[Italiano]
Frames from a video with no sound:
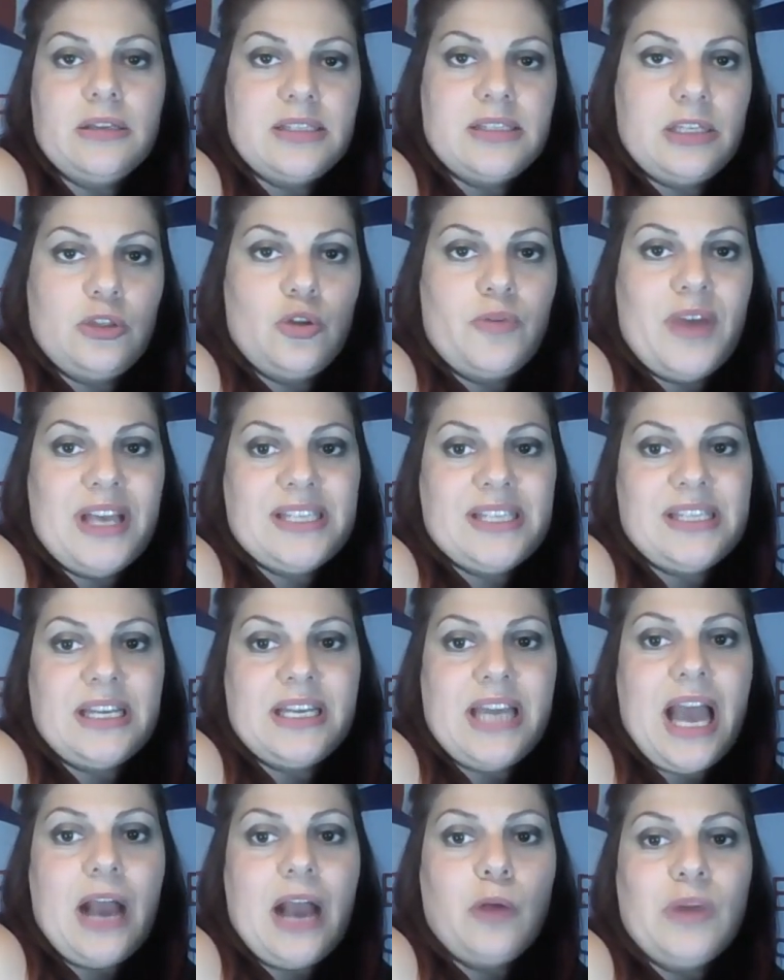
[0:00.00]
si dovesse
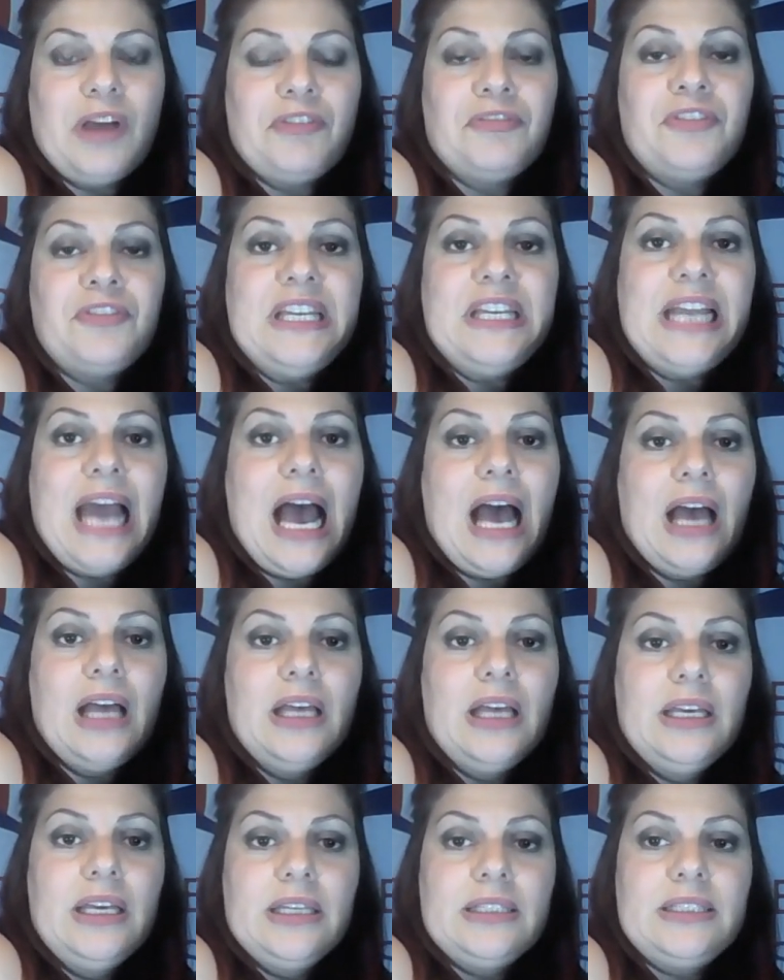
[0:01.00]
creare una fila
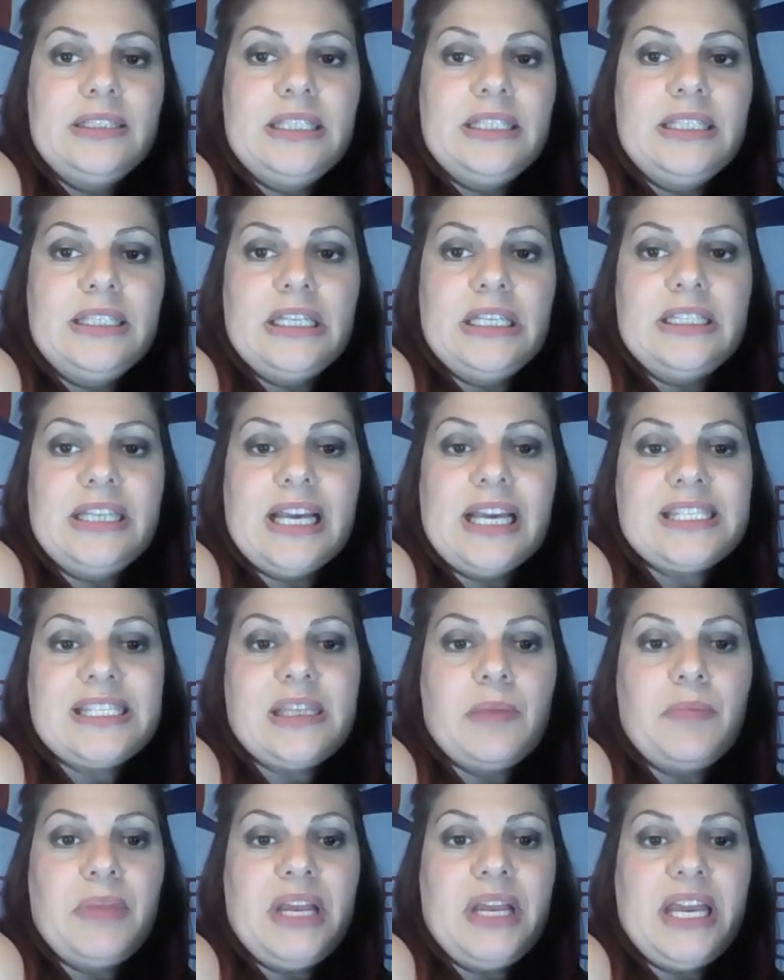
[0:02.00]
di, di
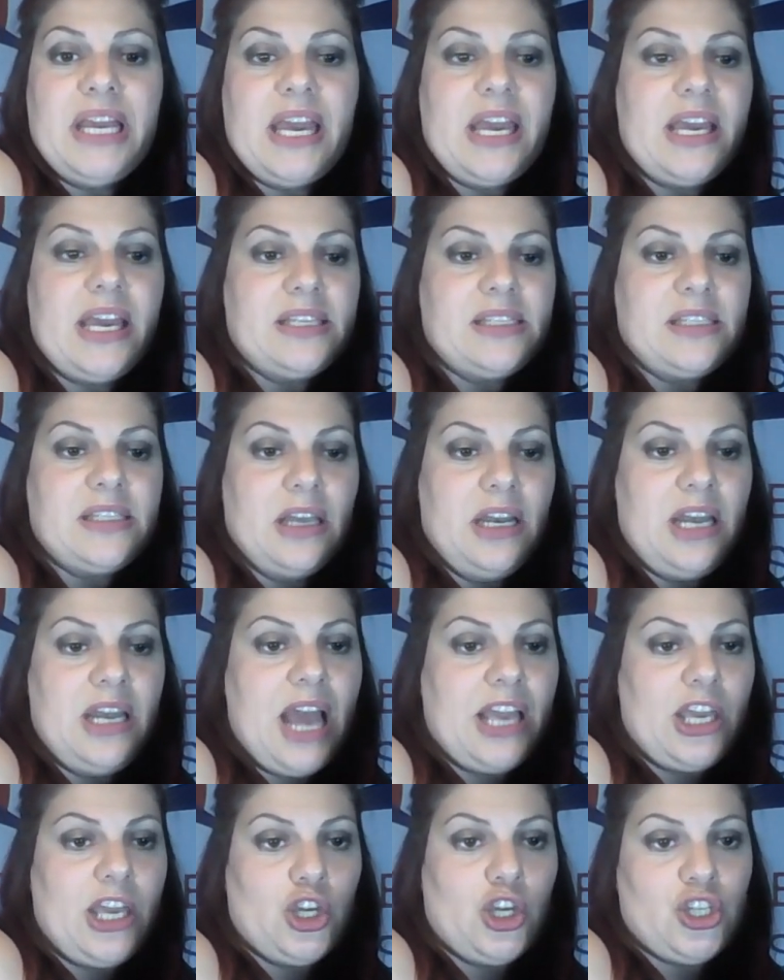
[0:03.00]
assemblee,
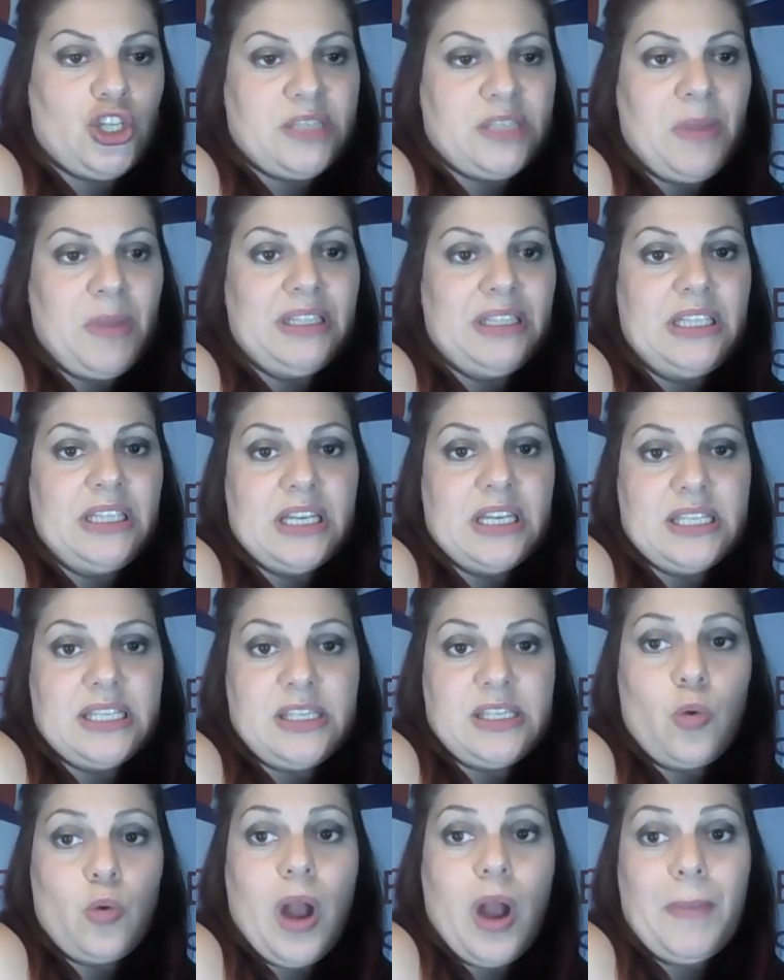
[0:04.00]
la riesce a smaltire
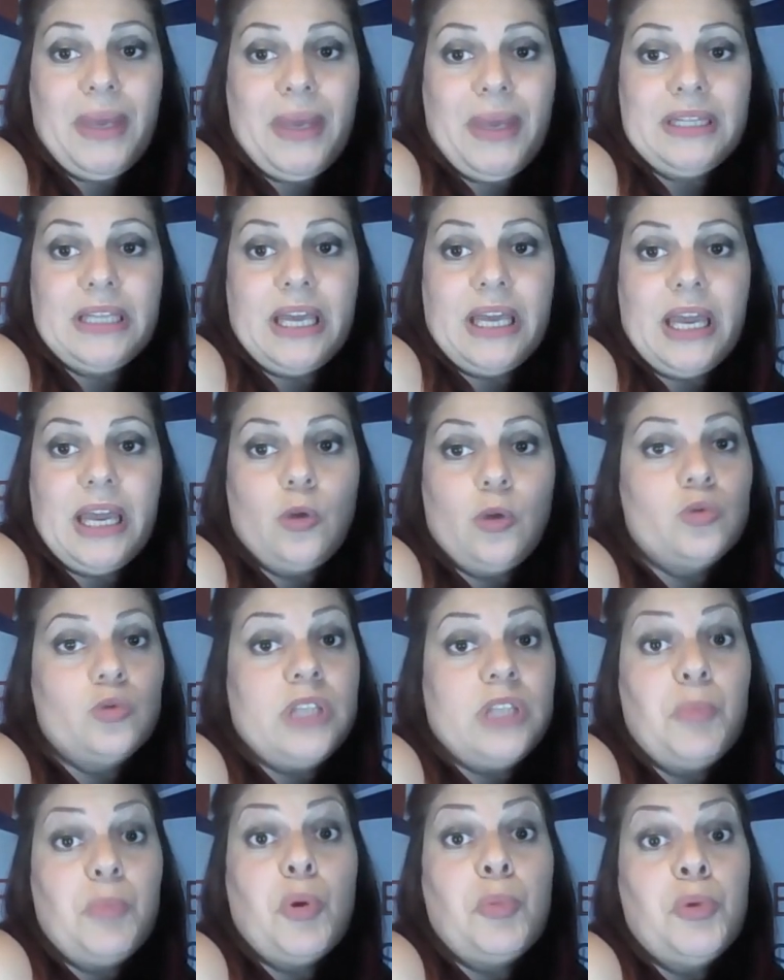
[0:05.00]
sicuramente in un
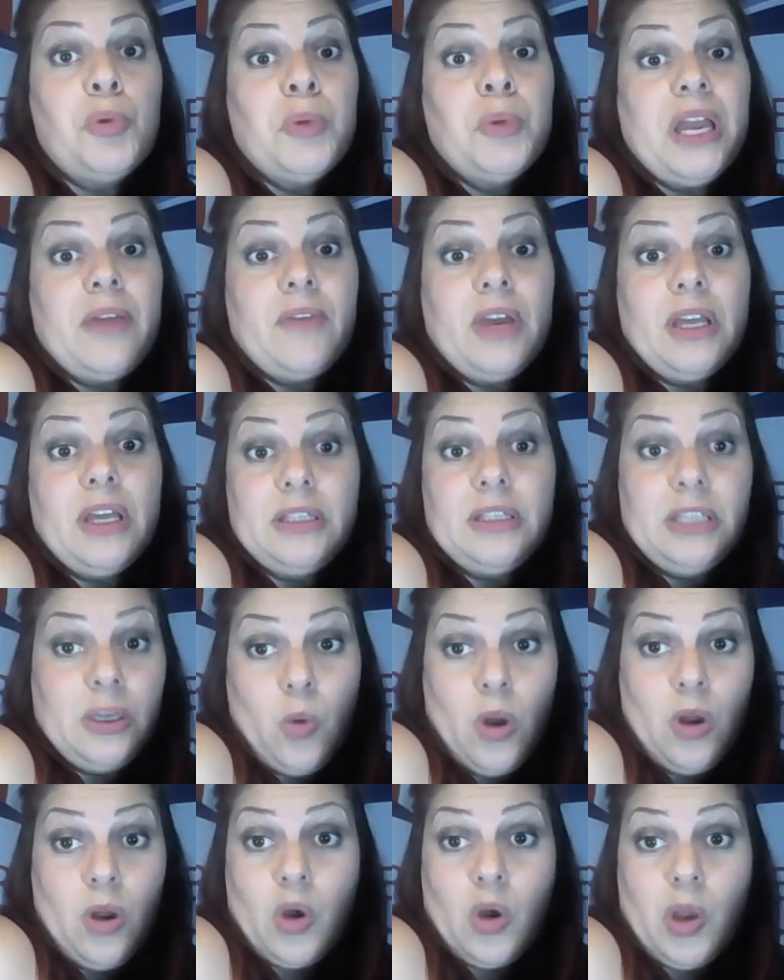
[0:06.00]
tempo più breve di
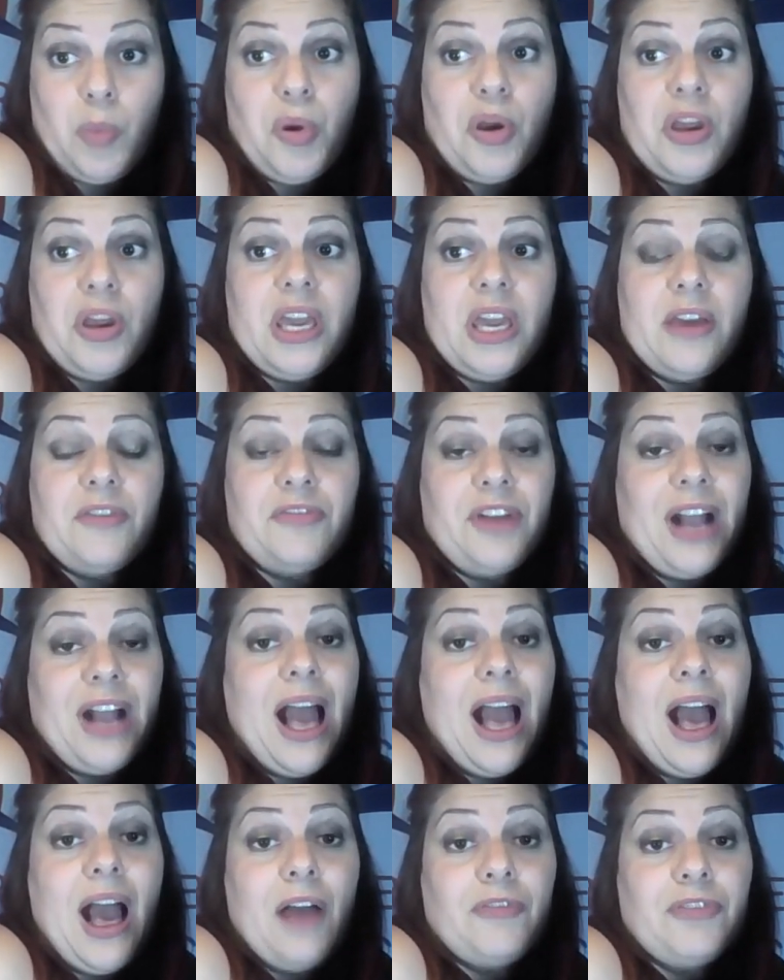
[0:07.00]
quello che poi
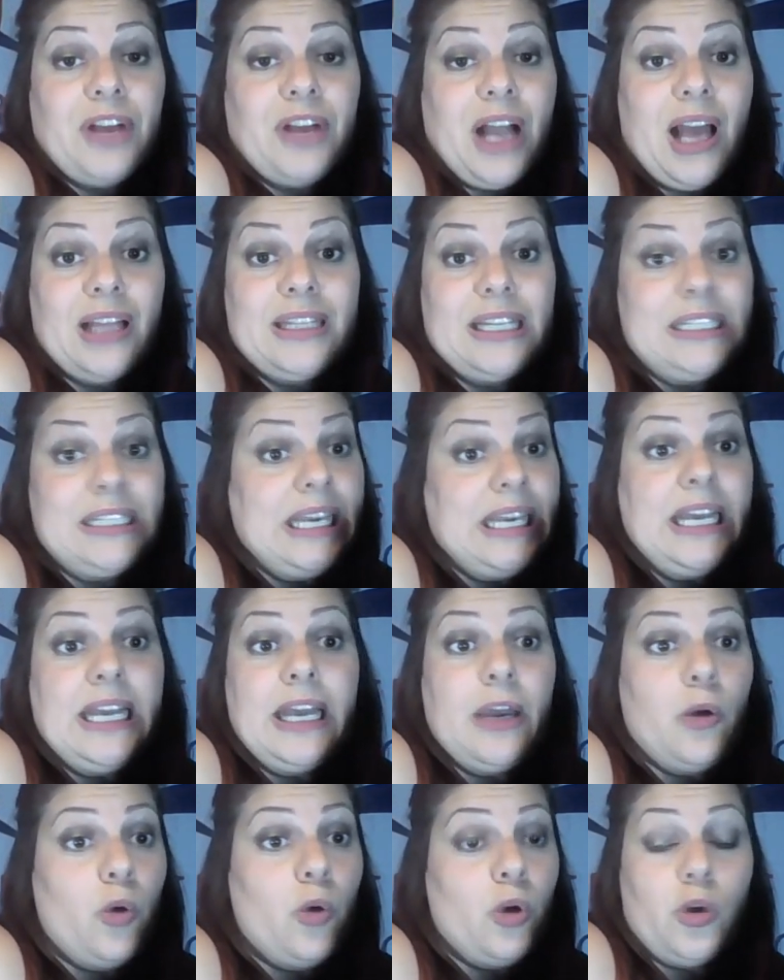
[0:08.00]
farà, farà
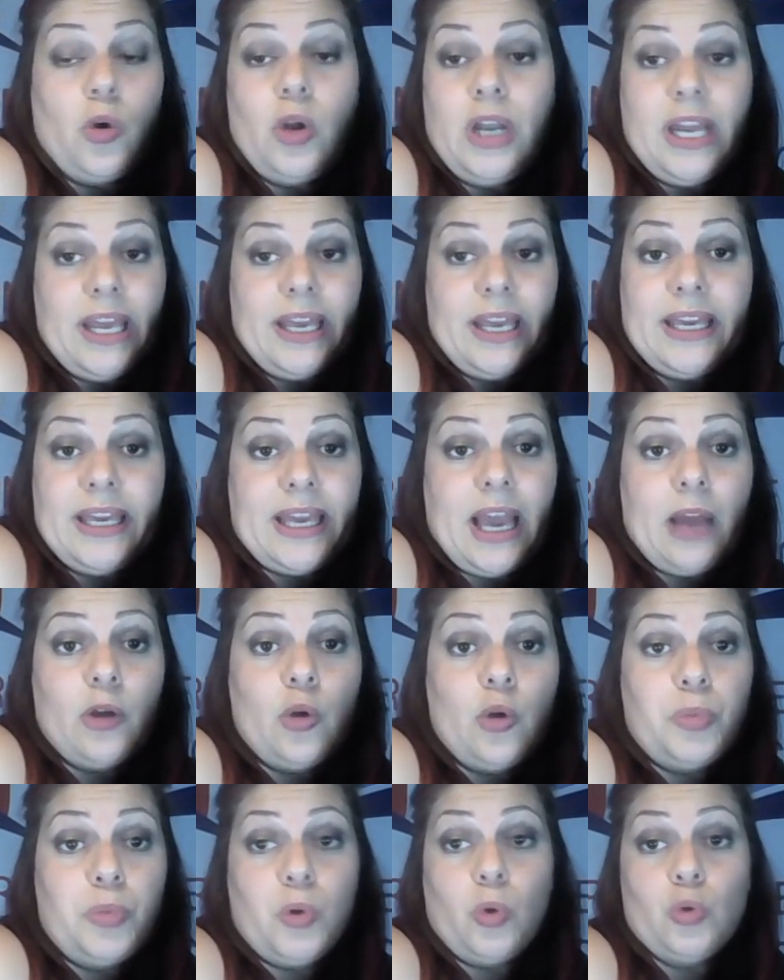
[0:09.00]
Daniele o i colleghi che
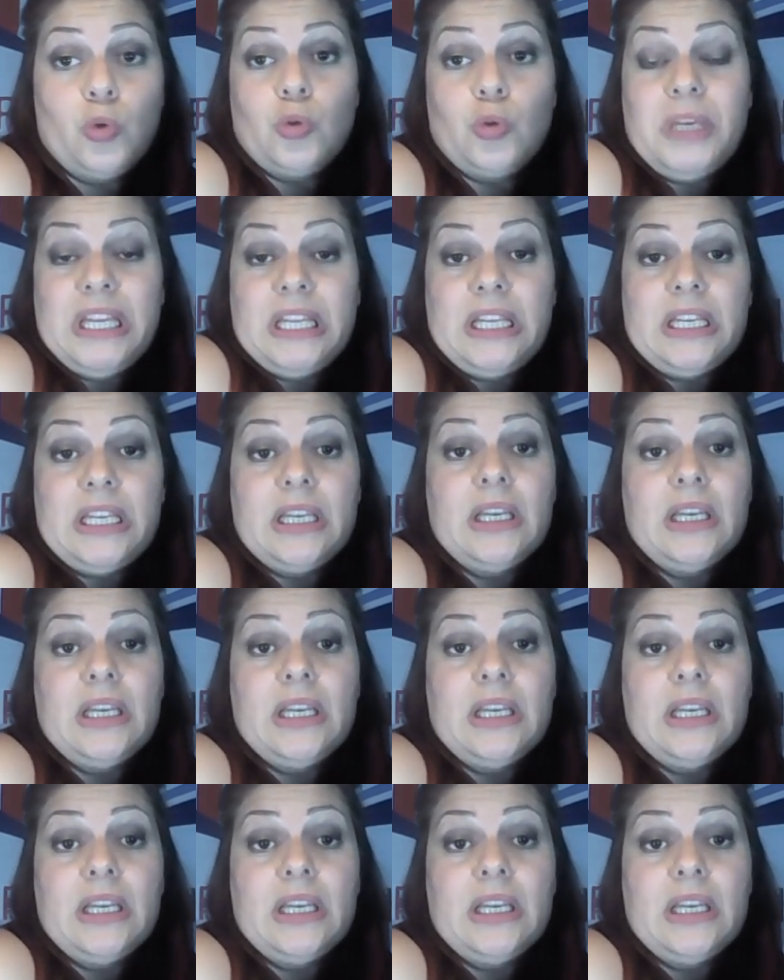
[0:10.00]
hanno più condomini.